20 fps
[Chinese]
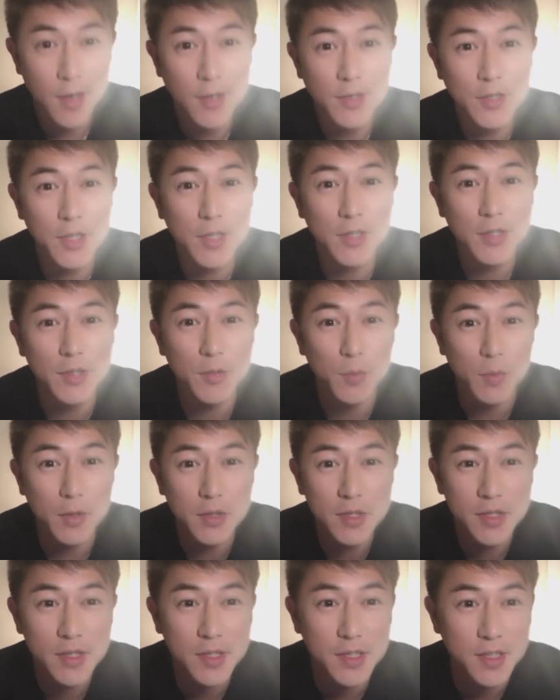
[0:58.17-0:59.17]
这样子我
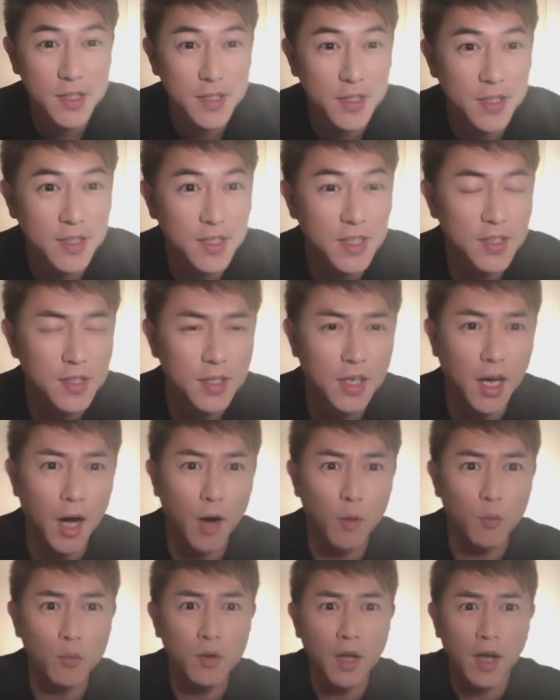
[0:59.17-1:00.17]
自己一个人在这里
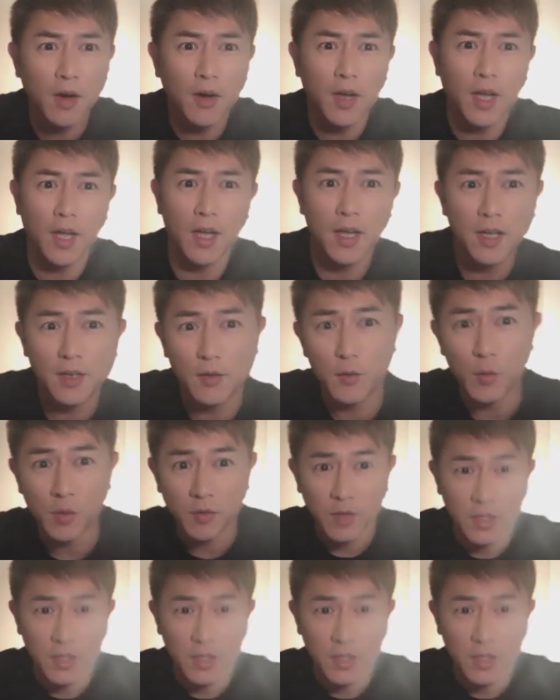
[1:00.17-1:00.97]
好无聊哎，我发